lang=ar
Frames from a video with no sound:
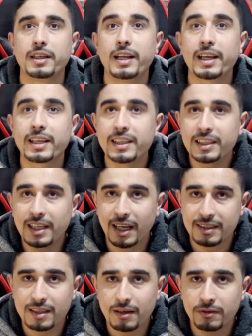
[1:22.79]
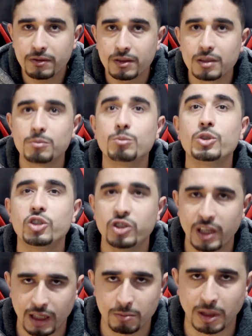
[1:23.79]
لكن للأسف مش
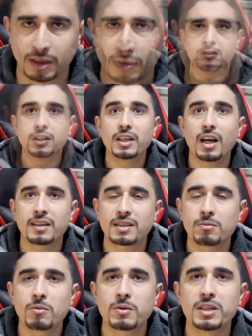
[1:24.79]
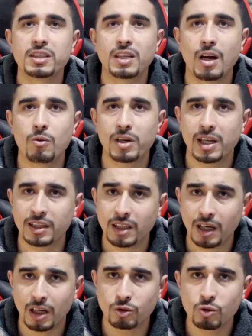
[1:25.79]
دايما في لحظة ممكن يتحول هذا
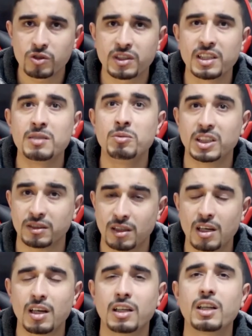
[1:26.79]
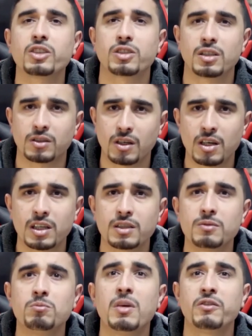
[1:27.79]
العجوز المعطاء لشيطان
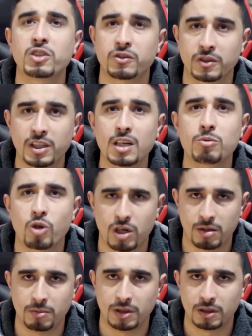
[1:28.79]
ما فيش في قلبه رحمة